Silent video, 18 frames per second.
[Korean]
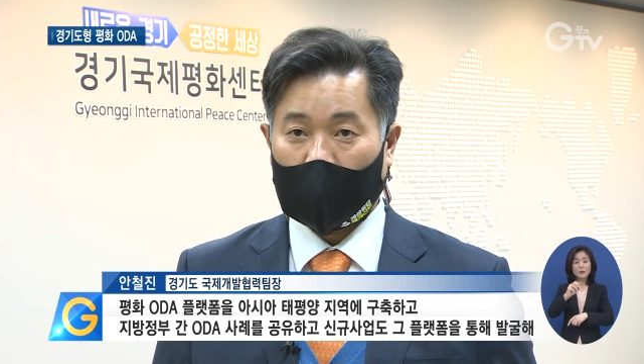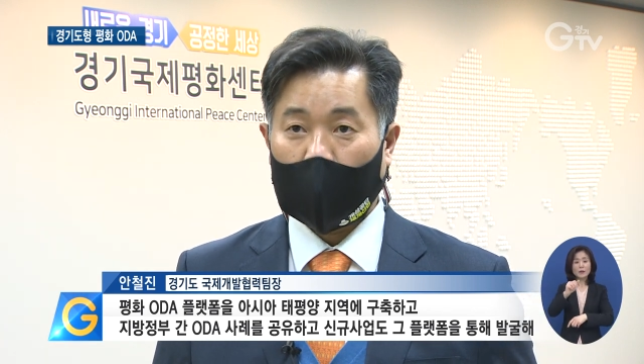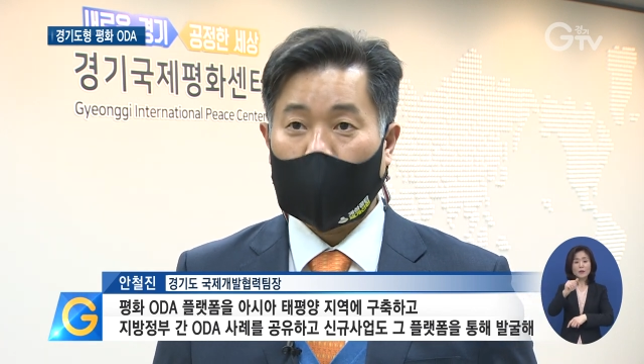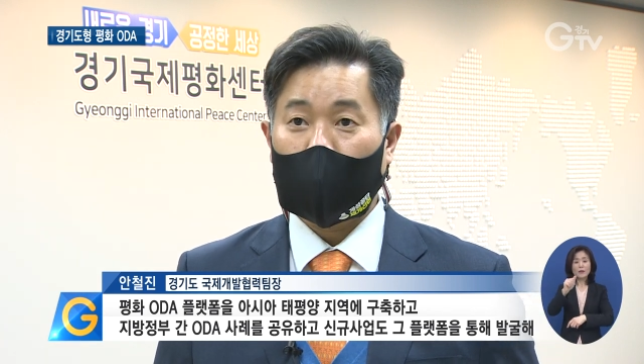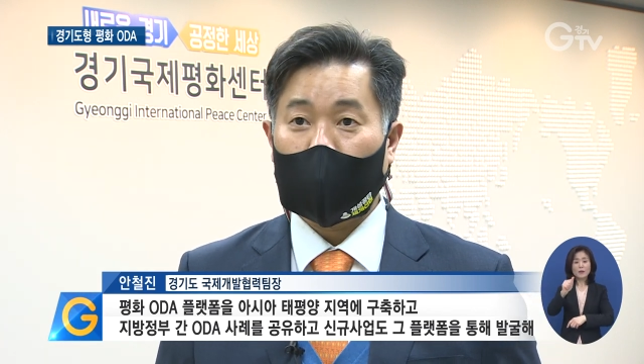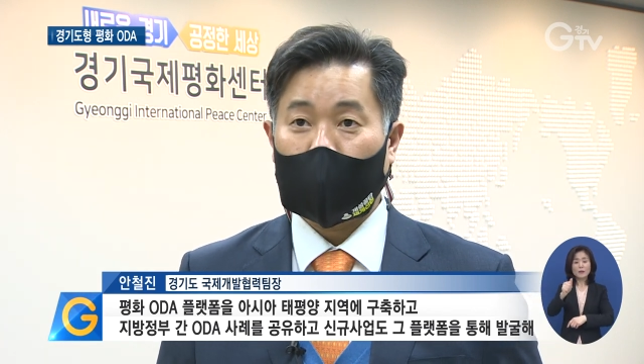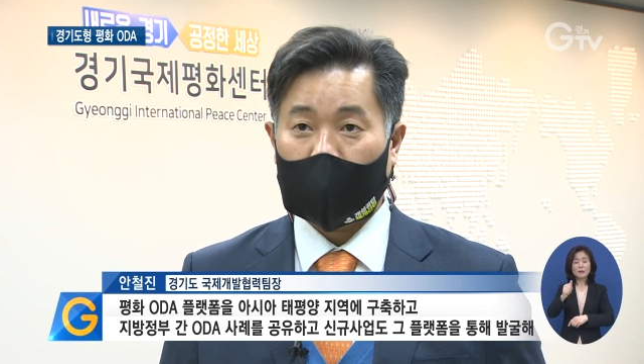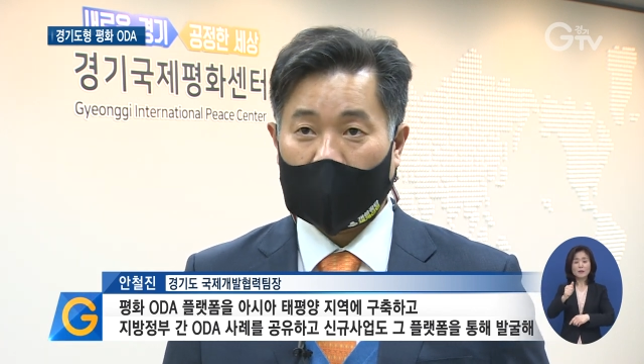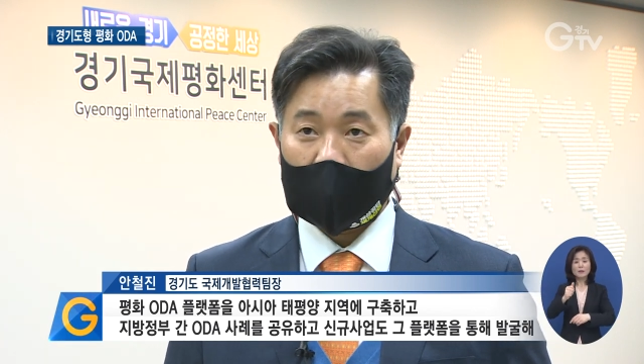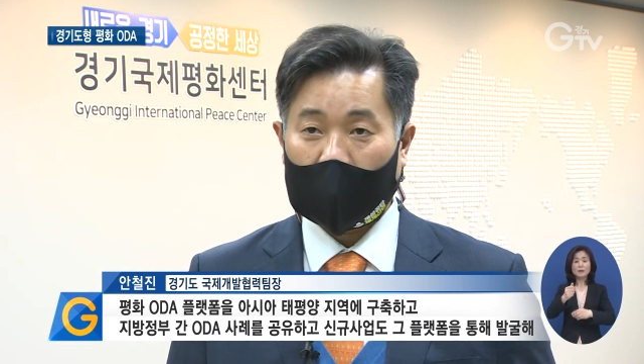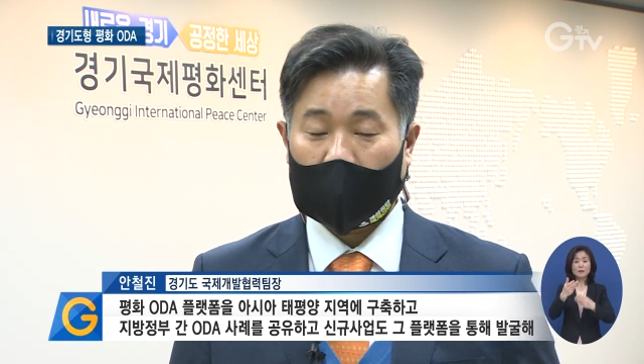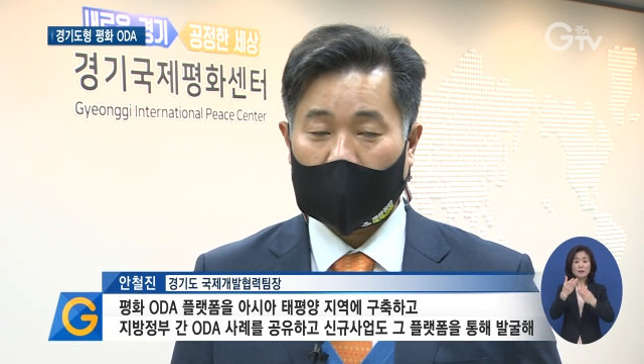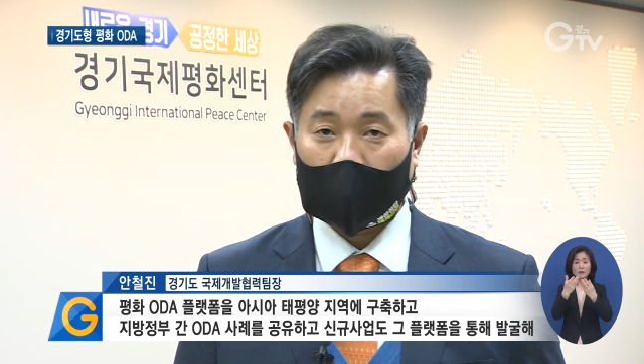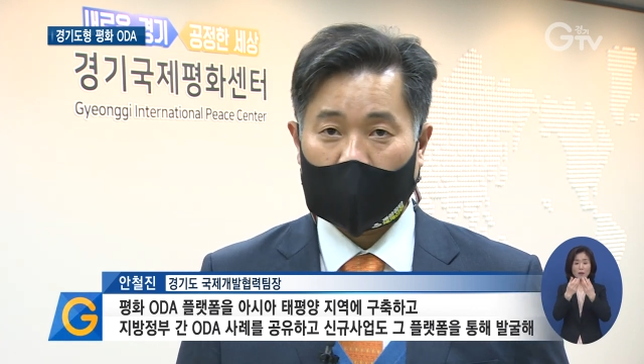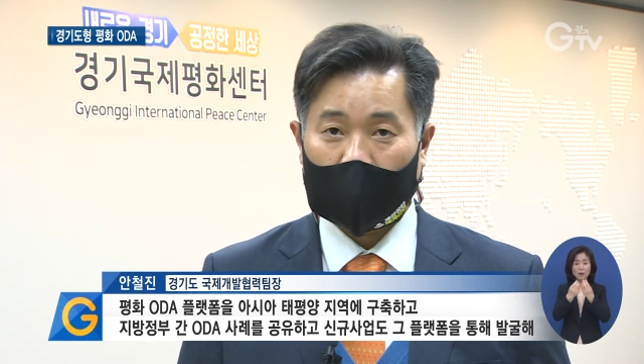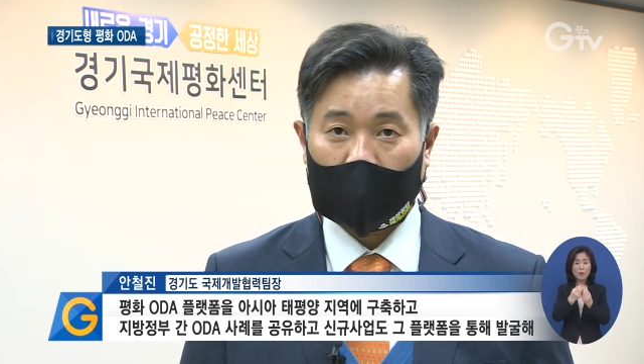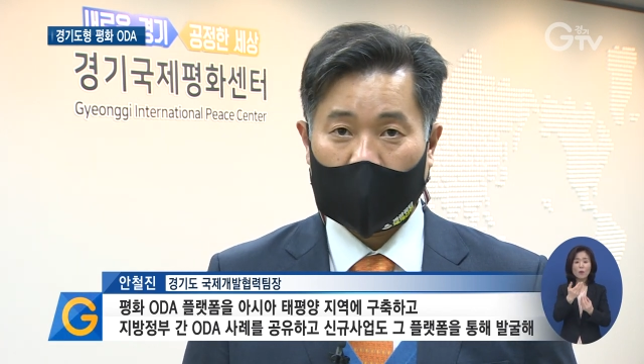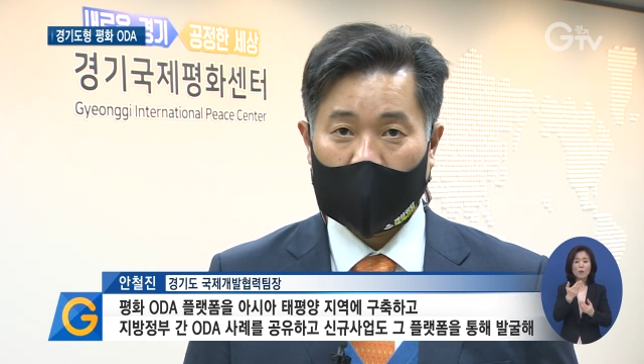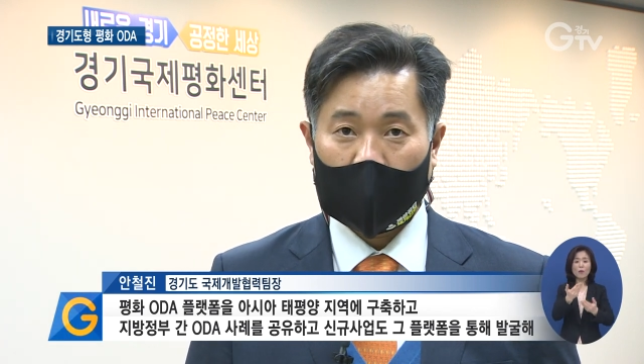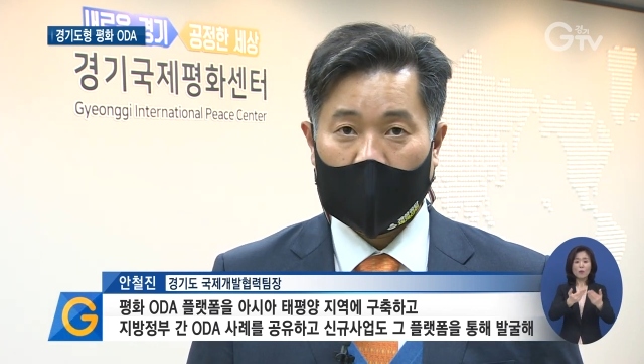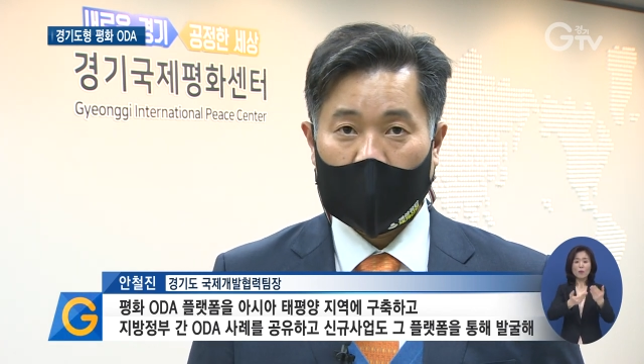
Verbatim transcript: 공유를 하고